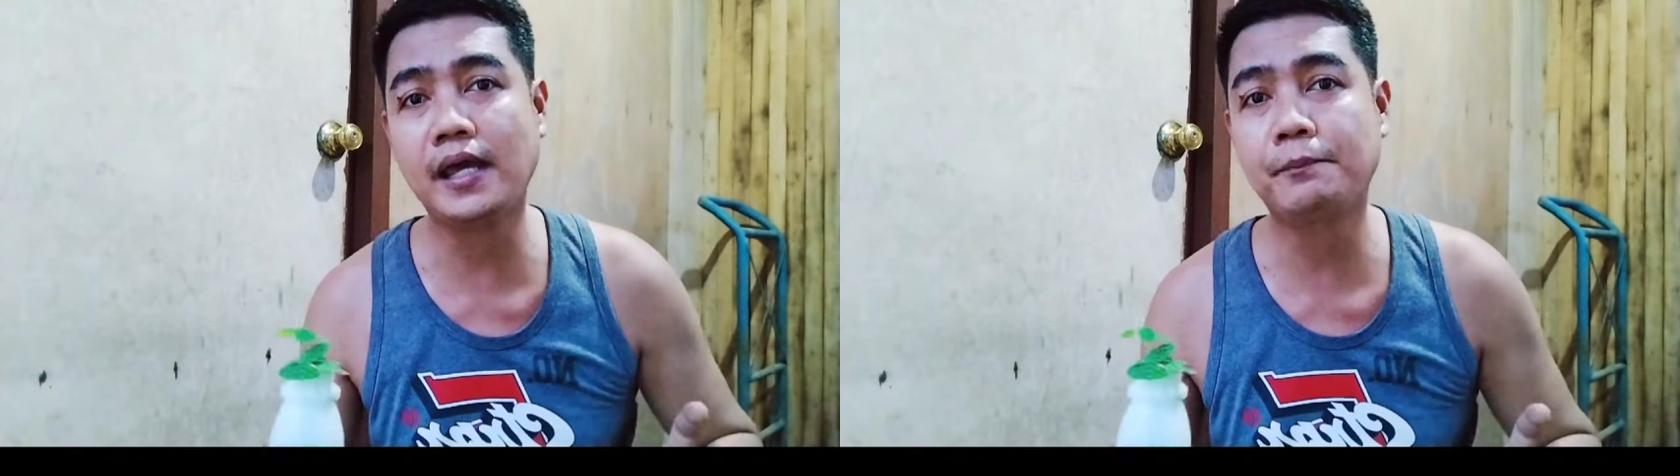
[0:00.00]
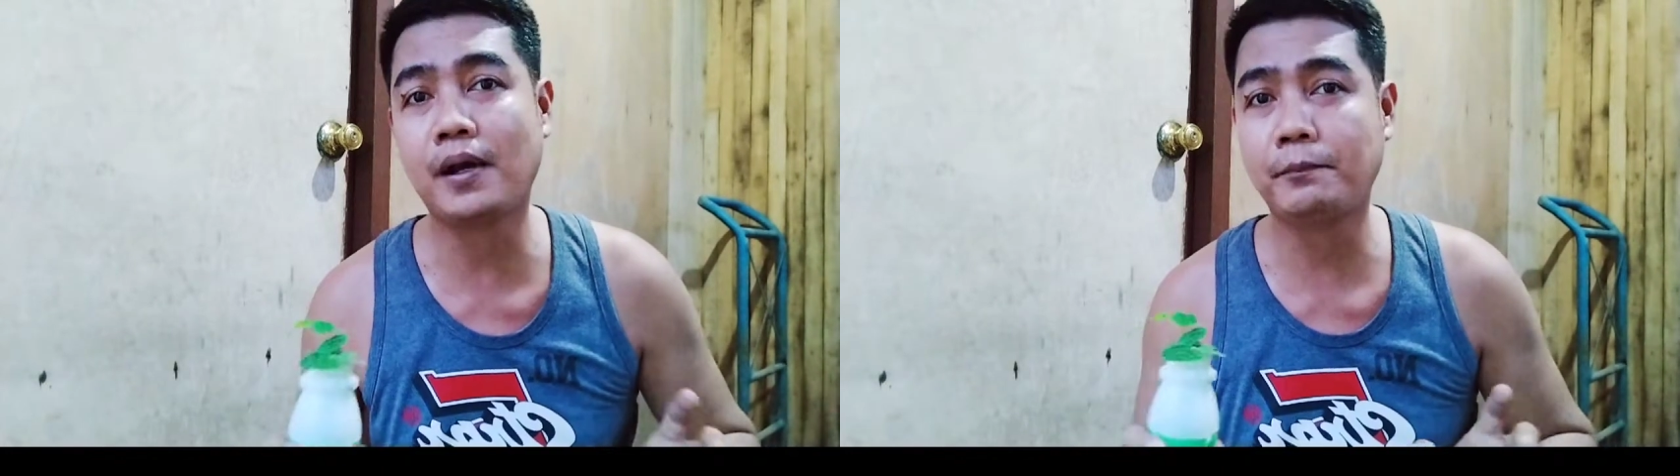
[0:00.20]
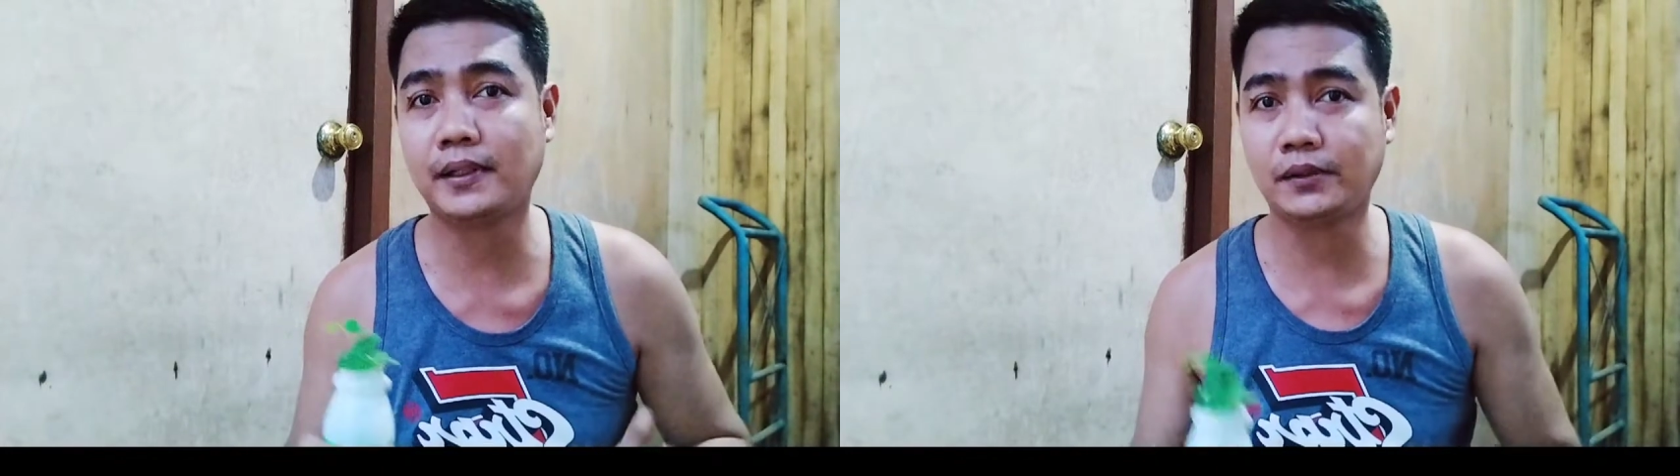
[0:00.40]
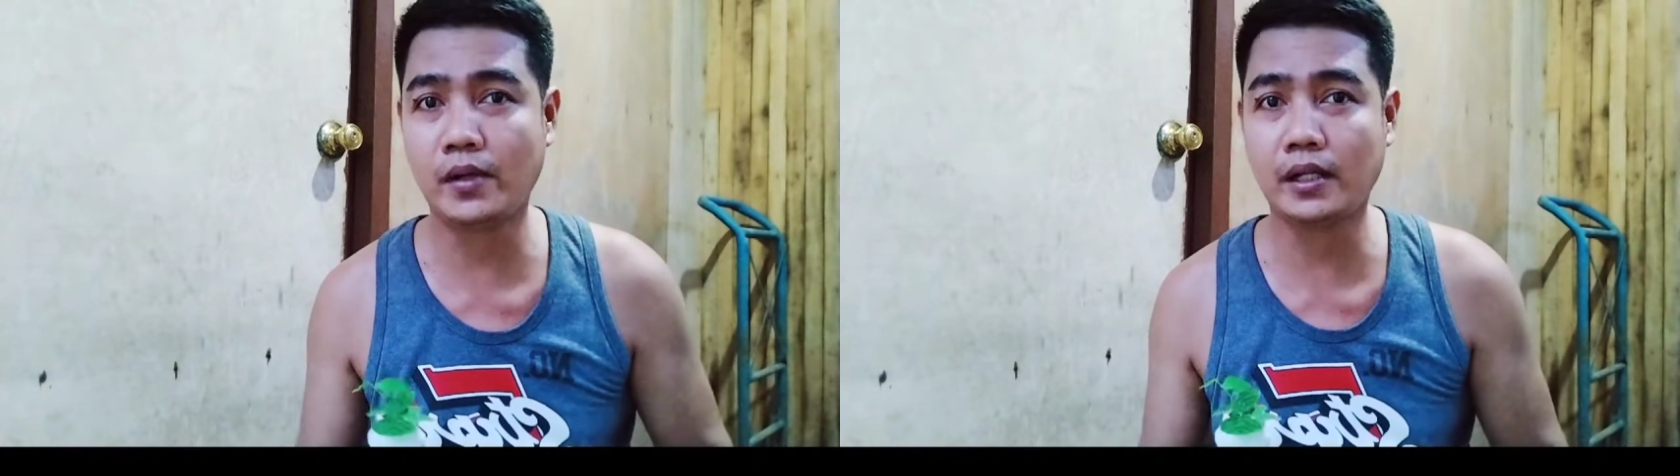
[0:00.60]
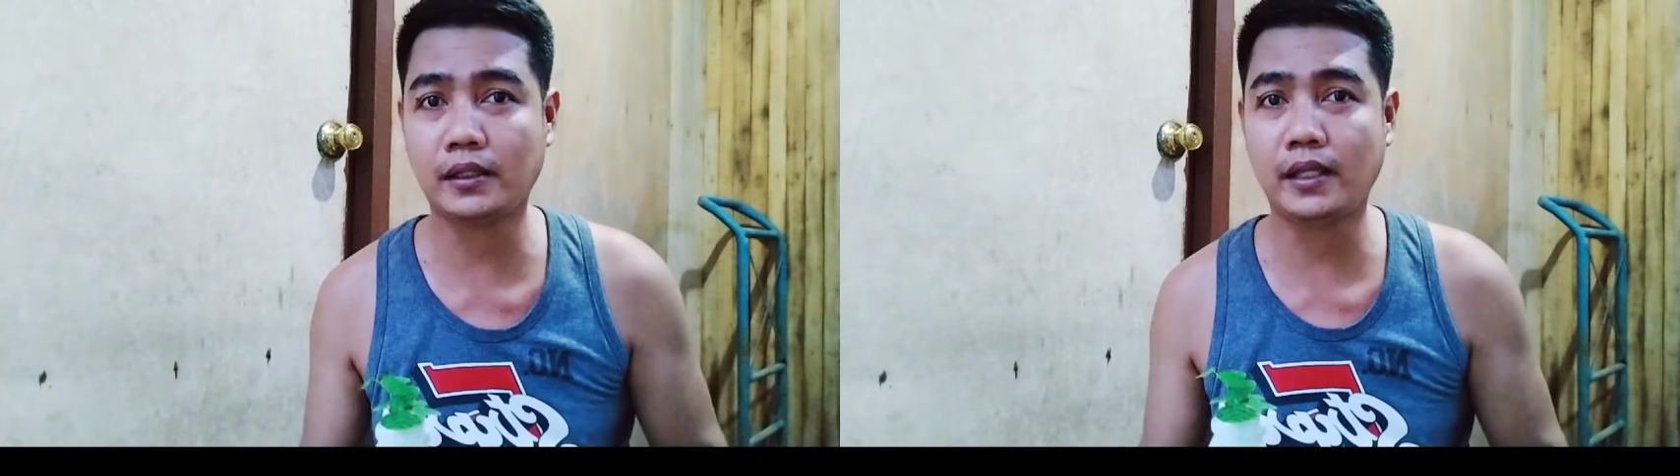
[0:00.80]

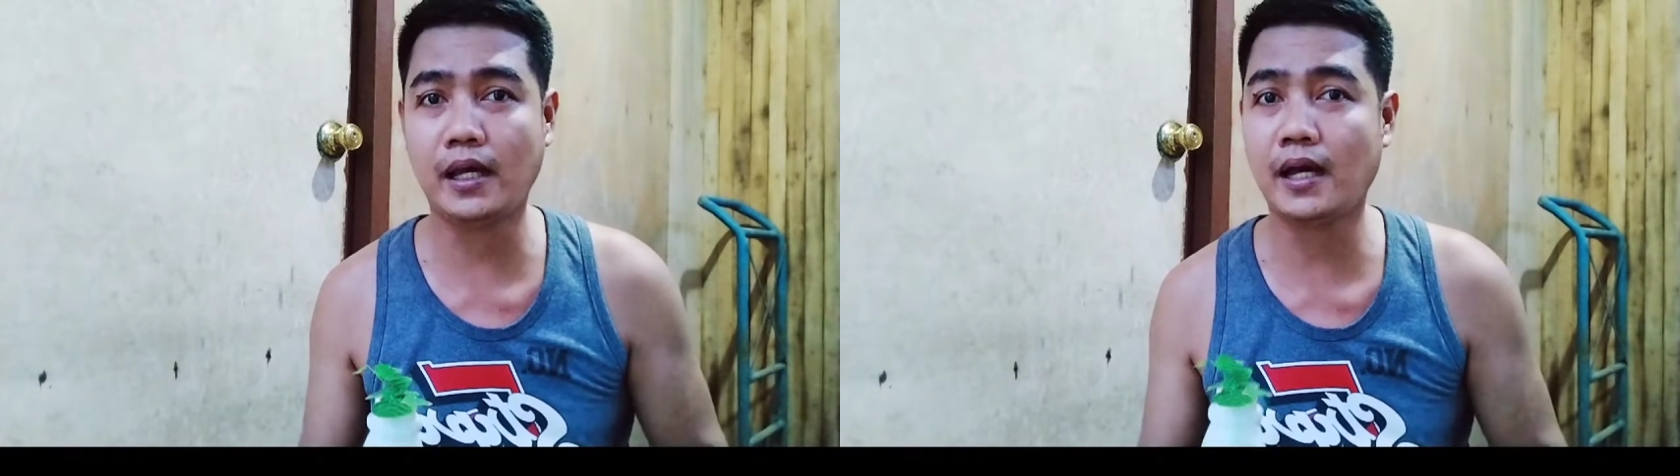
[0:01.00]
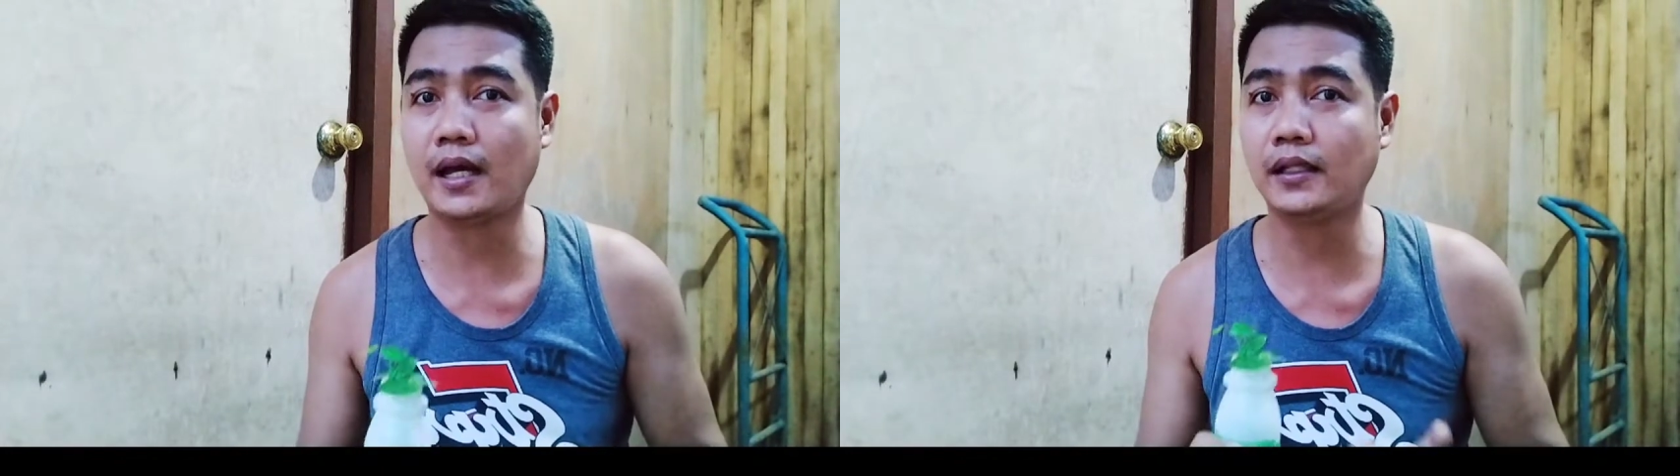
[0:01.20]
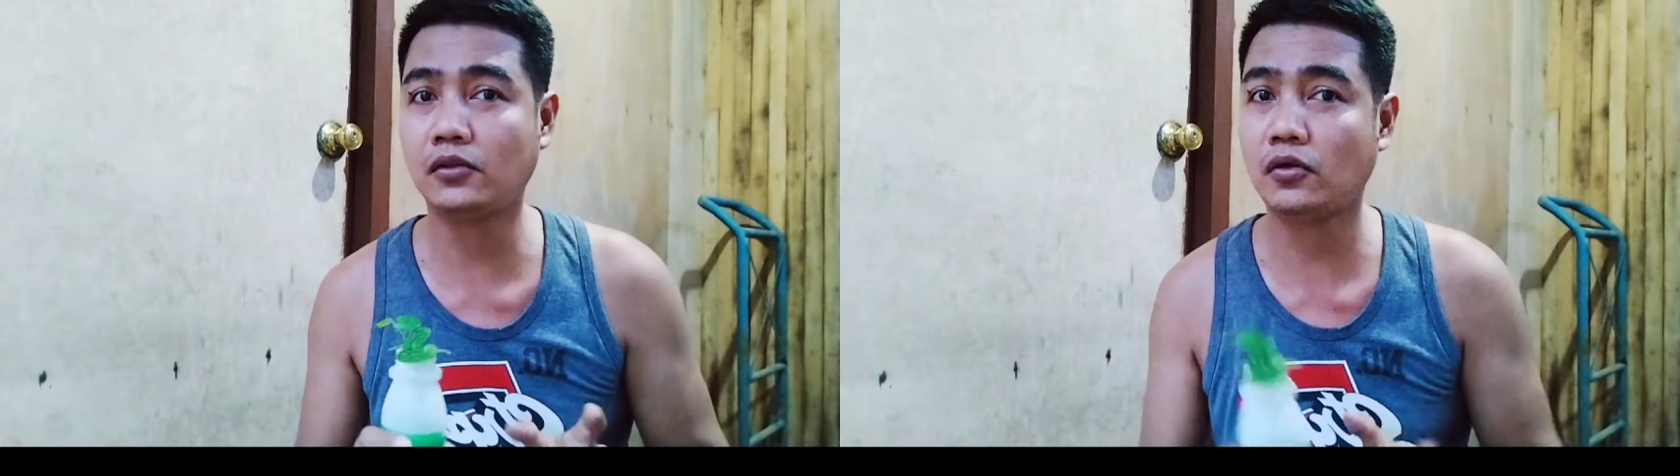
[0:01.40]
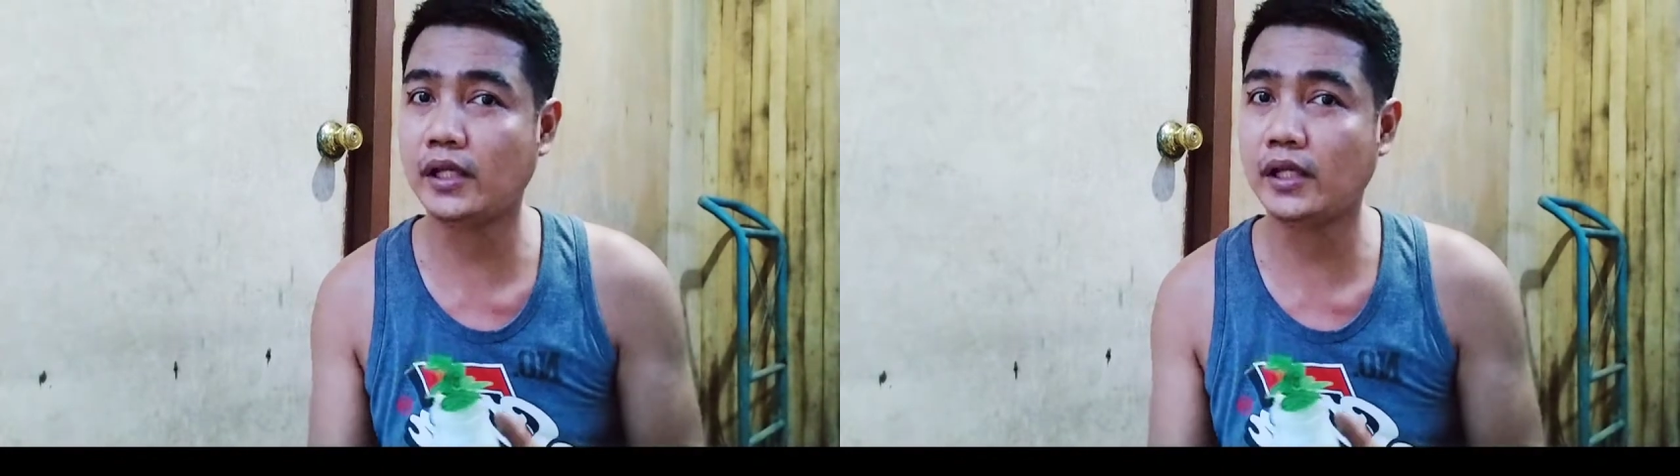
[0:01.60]
pampaswerte at ito